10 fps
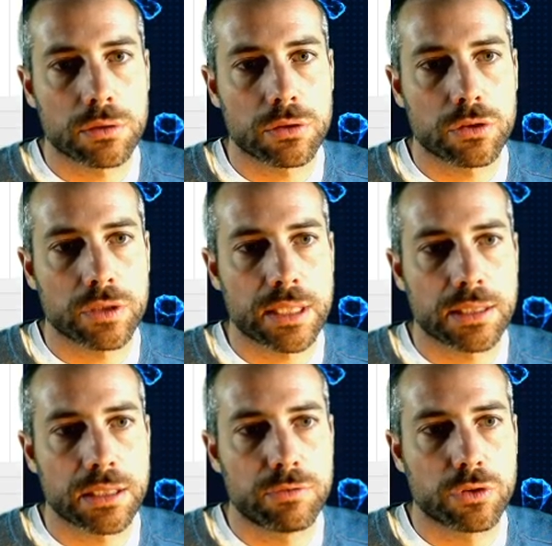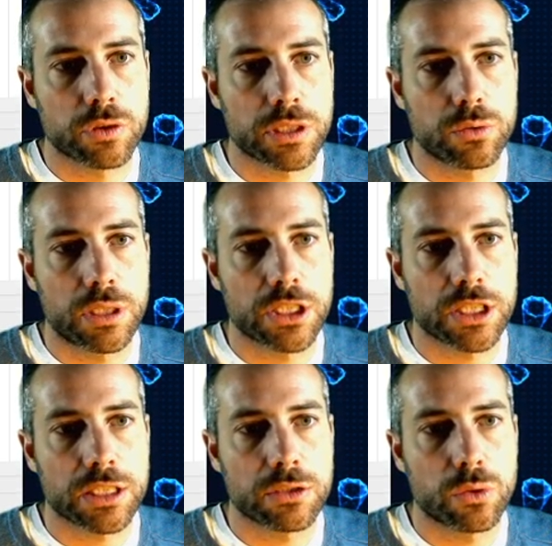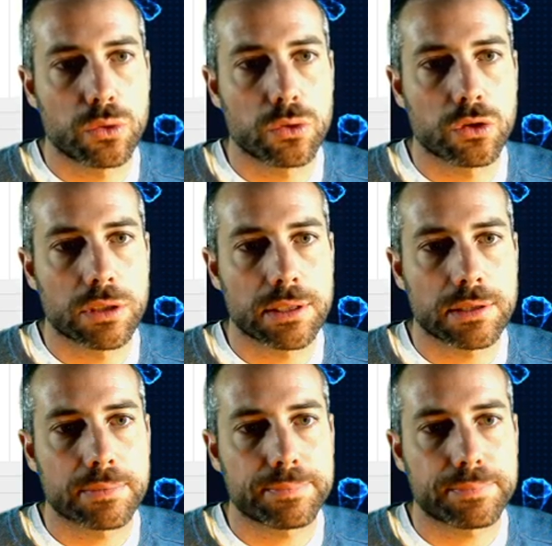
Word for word: Dans ce cas-ci, vous auriez dû aller chercher dans l'autre liste.